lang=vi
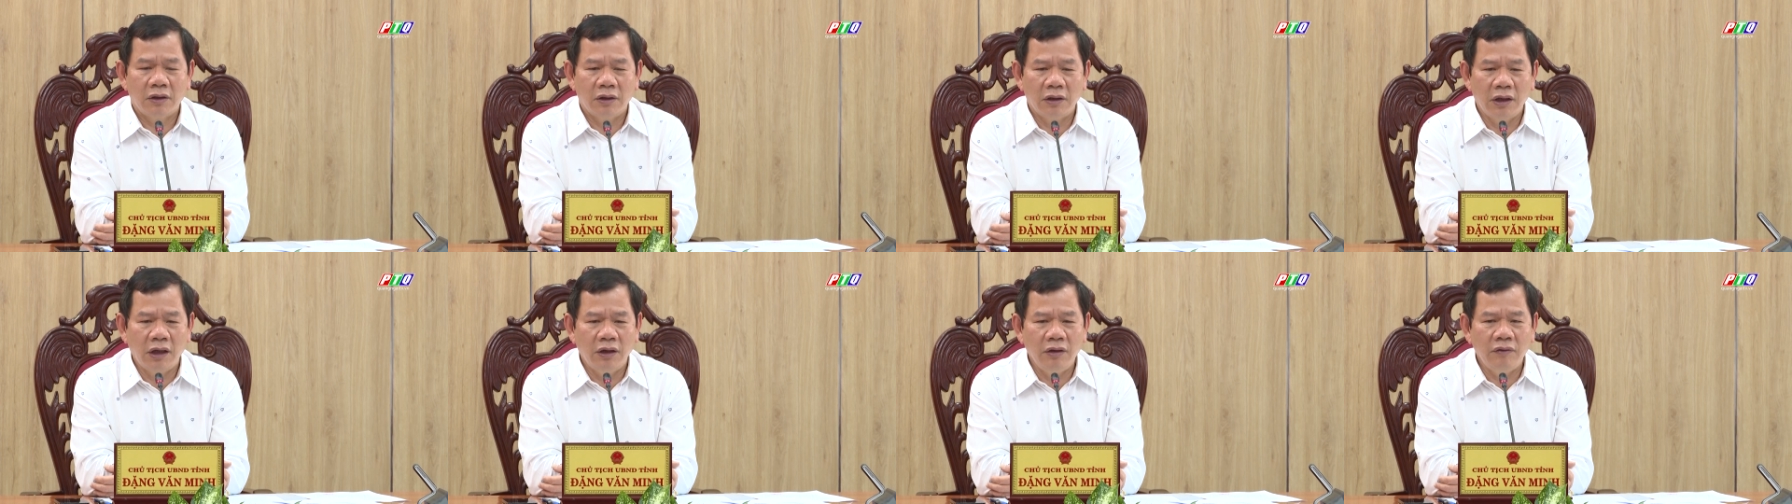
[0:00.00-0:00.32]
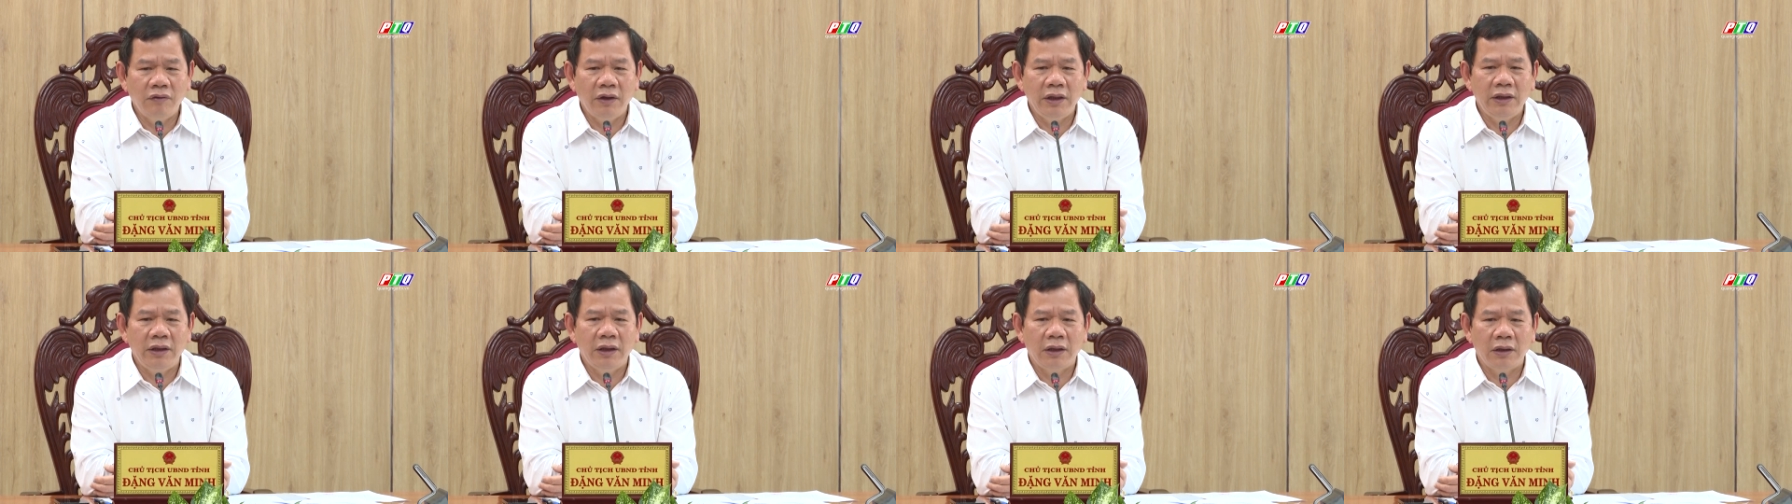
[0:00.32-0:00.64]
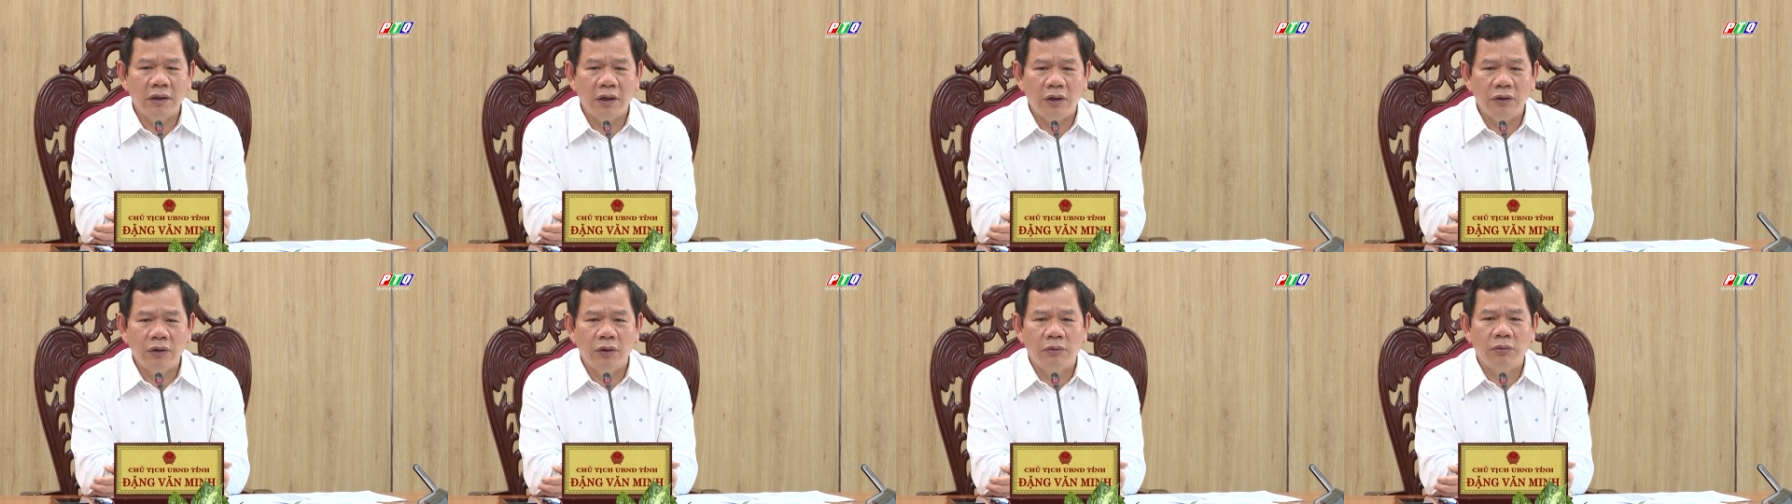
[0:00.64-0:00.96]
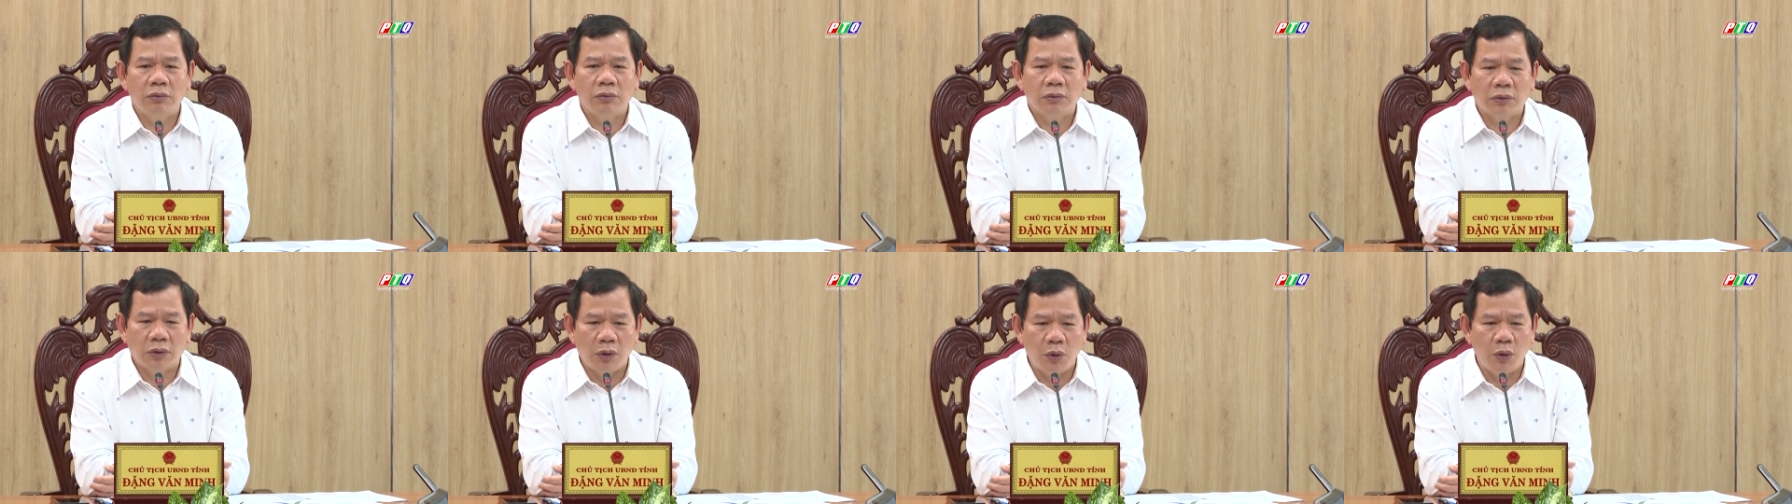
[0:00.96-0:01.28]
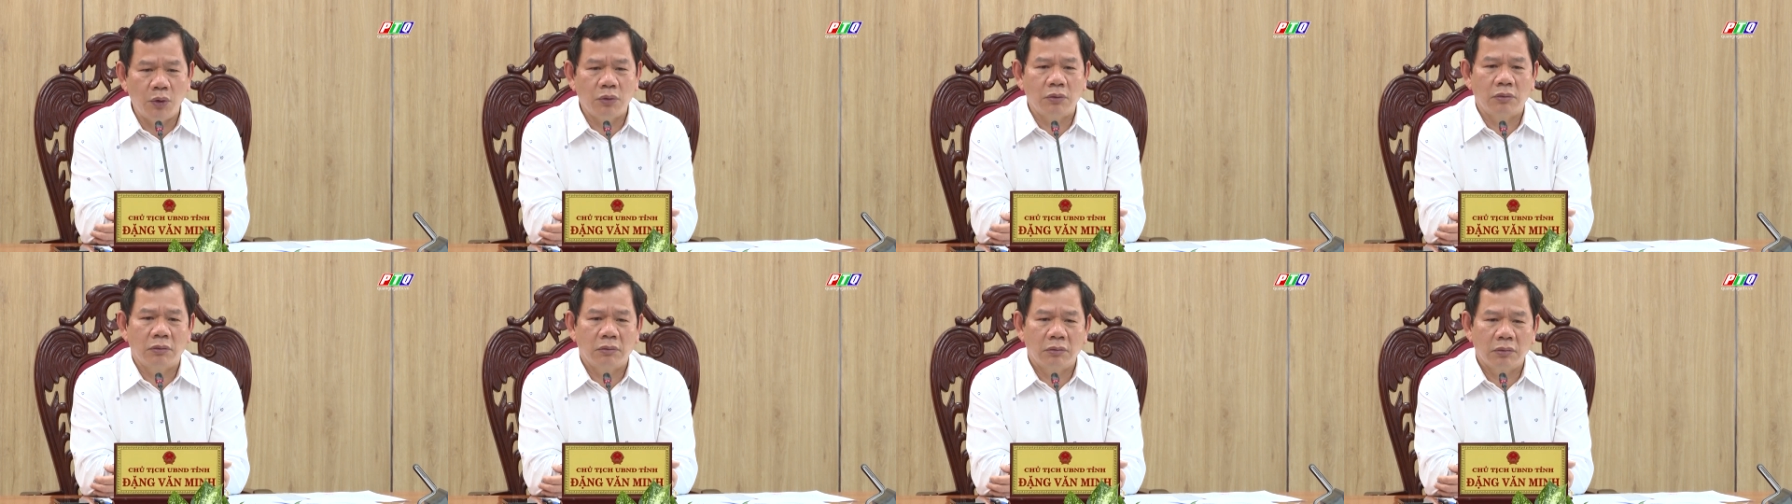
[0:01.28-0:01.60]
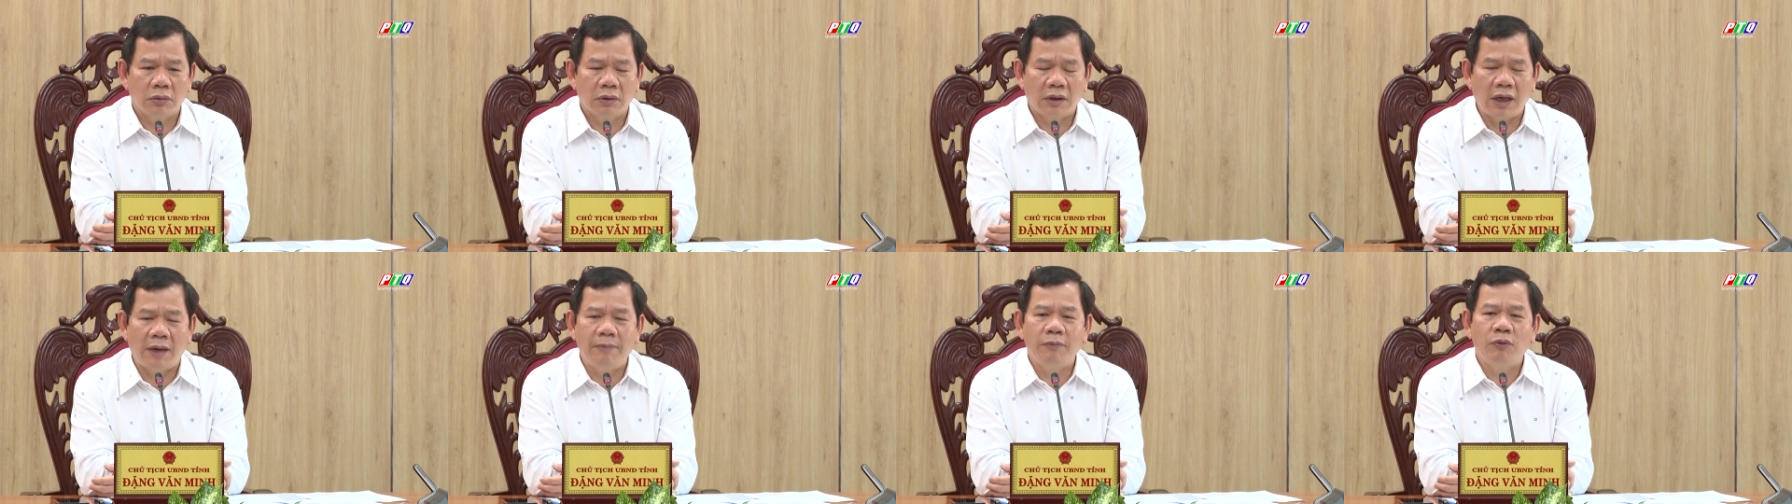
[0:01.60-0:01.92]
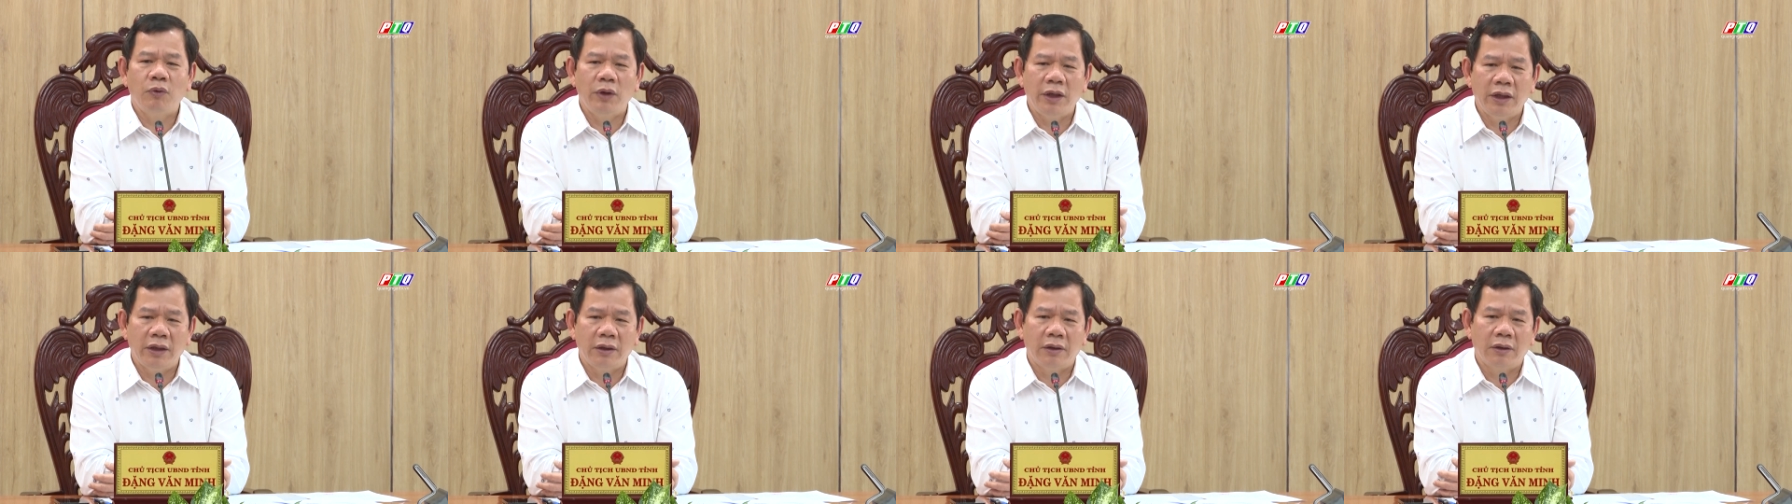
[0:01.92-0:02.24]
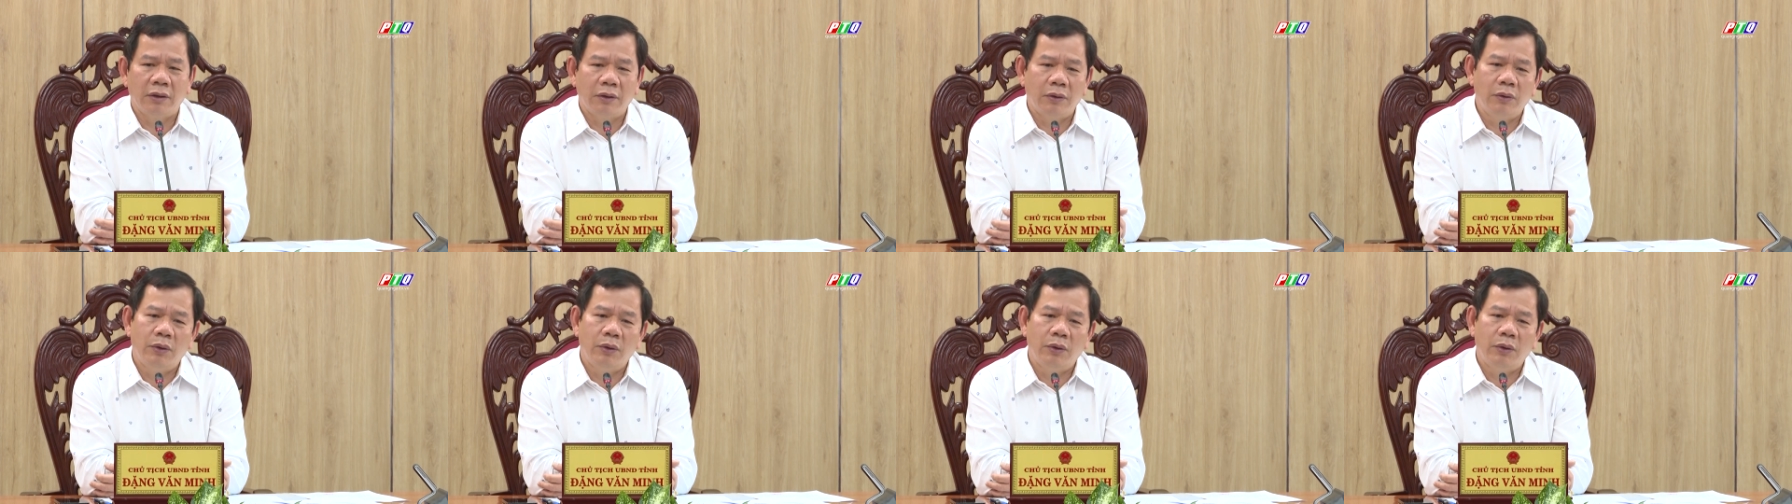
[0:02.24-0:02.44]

đối với những nội dung thuộc thẩm quyền